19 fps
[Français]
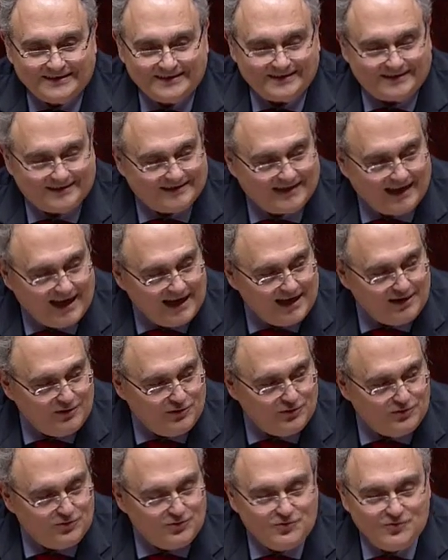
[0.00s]
euh,
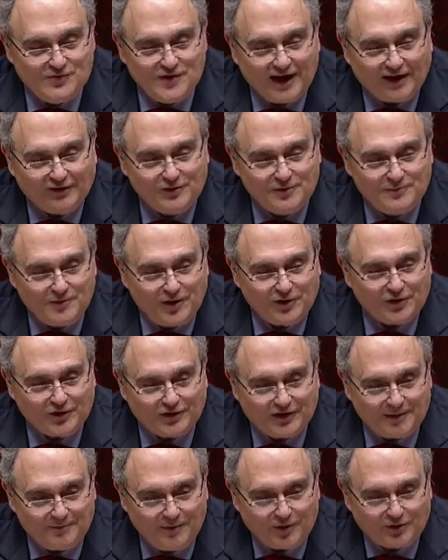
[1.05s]
celle du gouvernement,
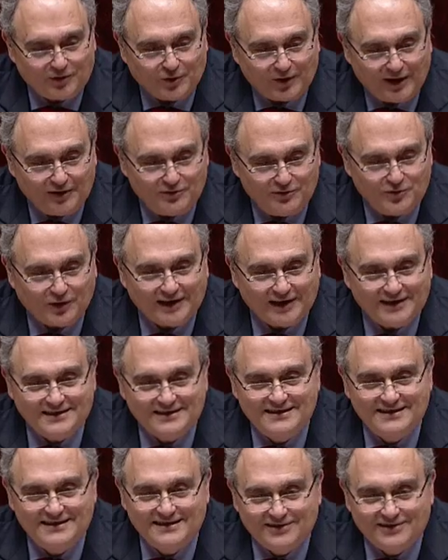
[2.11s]
notamment sur la durée de
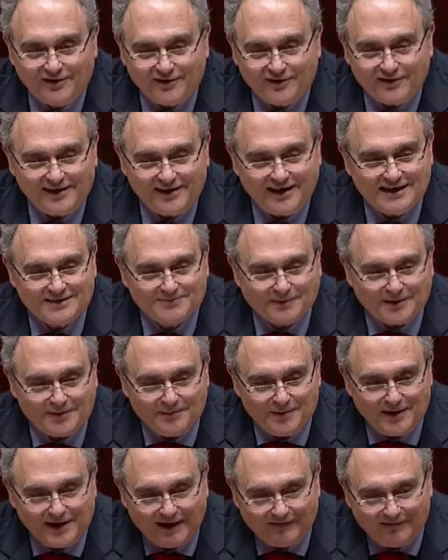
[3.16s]
10 ans. Il l'a
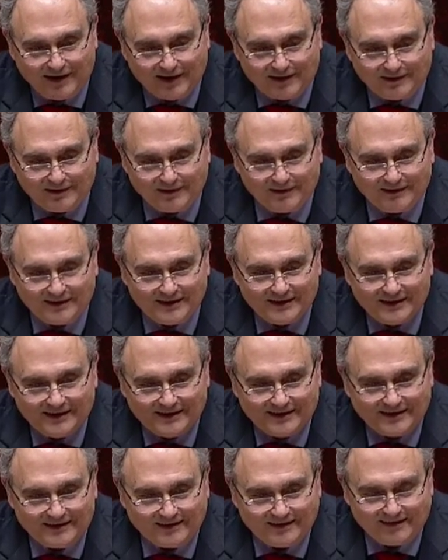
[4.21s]
exprimé avec
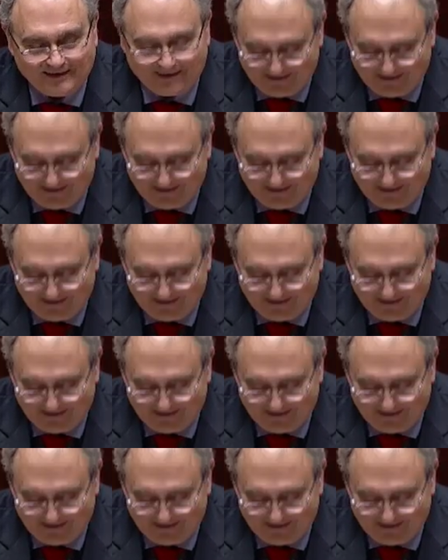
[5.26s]
euh,